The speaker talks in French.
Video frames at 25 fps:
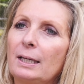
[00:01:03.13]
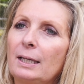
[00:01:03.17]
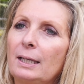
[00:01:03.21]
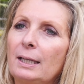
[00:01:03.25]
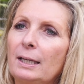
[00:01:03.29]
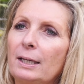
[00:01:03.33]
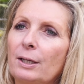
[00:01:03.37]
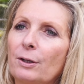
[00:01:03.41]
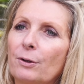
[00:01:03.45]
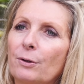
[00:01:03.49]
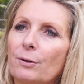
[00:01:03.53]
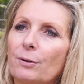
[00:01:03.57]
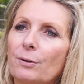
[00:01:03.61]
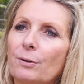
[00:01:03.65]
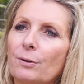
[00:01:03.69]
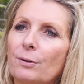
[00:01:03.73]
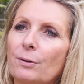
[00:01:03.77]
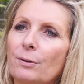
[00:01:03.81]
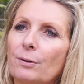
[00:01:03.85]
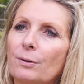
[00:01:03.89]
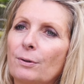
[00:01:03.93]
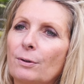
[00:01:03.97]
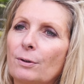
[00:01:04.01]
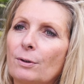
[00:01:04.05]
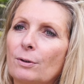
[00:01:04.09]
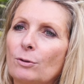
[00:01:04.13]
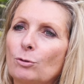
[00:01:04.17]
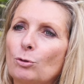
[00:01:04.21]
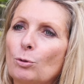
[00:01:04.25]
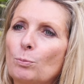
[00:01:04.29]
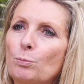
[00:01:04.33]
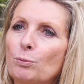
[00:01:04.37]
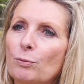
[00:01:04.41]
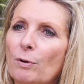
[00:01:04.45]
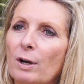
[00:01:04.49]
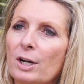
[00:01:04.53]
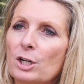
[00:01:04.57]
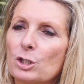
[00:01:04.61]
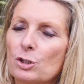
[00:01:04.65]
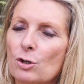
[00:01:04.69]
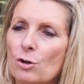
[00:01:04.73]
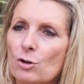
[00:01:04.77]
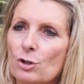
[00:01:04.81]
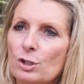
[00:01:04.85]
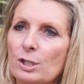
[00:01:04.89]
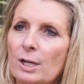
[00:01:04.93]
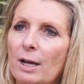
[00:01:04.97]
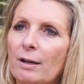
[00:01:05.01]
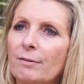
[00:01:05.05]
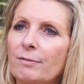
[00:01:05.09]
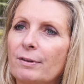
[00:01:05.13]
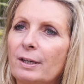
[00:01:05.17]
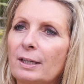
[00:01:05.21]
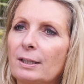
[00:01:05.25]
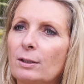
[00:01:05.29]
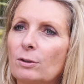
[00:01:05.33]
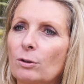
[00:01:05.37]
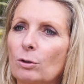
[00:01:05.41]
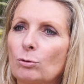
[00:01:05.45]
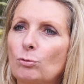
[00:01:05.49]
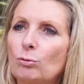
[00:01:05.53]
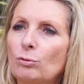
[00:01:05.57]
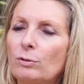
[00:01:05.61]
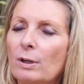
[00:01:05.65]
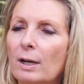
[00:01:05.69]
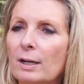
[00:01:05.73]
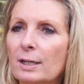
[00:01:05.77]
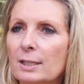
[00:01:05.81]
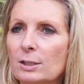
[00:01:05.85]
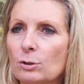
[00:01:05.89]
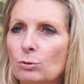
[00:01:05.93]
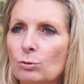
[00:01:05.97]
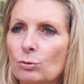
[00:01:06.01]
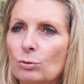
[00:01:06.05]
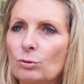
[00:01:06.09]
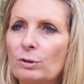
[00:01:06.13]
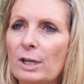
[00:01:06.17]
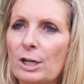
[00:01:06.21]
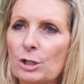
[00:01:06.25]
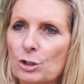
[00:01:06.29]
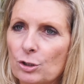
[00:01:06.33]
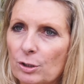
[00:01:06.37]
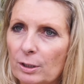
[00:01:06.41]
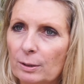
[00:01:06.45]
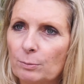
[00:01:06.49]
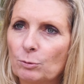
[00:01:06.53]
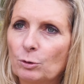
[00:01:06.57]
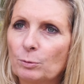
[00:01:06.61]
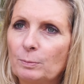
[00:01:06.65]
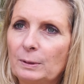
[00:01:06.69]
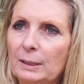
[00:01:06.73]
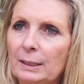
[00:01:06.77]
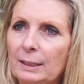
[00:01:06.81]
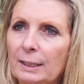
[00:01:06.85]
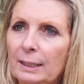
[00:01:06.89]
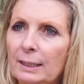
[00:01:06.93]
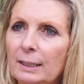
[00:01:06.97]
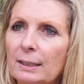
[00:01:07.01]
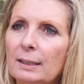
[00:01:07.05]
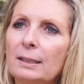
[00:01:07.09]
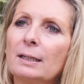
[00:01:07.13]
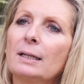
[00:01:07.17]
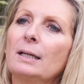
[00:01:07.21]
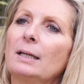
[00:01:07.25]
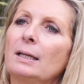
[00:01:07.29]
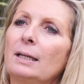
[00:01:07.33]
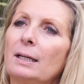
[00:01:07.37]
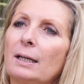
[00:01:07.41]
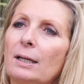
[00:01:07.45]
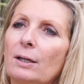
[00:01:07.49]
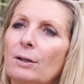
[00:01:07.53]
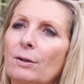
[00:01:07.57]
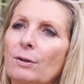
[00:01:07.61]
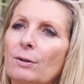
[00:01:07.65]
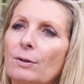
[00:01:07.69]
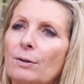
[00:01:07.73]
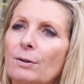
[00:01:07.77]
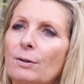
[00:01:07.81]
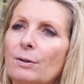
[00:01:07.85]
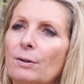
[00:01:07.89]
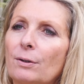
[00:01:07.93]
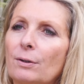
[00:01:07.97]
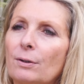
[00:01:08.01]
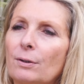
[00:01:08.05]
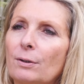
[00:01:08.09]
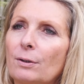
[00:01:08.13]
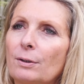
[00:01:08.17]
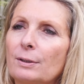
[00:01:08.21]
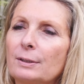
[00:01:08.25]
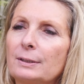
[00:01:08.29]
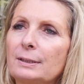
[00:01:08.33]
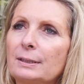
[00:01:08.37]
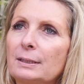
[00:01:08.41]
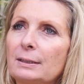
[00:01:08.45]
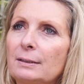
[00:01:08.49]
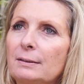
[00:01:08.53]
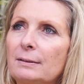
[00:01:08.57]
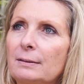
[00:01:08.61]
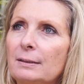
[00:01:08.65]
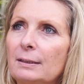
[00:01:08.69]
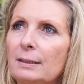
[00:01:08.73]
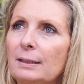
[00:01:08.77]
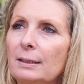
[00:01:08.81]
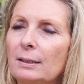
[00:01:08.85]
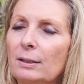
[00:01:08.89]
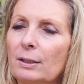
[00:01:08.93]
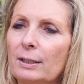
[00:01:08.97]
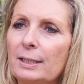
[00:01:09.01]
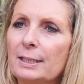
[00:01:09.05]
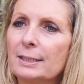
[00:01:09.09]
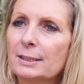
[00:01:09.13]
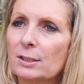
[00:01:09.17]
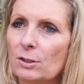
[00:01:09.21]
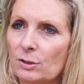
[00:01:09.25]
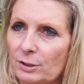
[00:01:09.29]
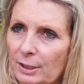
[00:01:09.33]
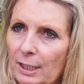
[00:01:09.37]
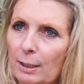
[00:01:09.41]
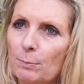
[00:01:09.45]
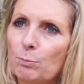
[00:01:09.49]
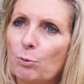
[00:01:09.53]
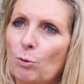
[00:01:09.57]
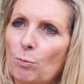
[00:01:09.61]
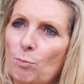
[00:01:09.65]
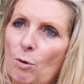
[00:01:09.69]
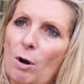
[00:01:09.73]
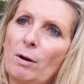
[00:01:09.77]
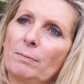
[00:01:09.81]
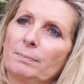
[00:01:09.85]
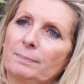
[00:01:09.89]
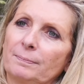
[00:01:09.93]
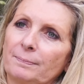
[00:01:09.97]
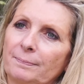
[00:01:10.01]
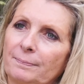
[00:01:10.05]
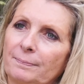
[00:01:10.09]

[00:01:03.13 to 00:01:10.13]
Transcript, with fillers: Et euh, de pouvoir échanger avec tout un réseau d'agents immobiliers, c'était essentiel pour moi.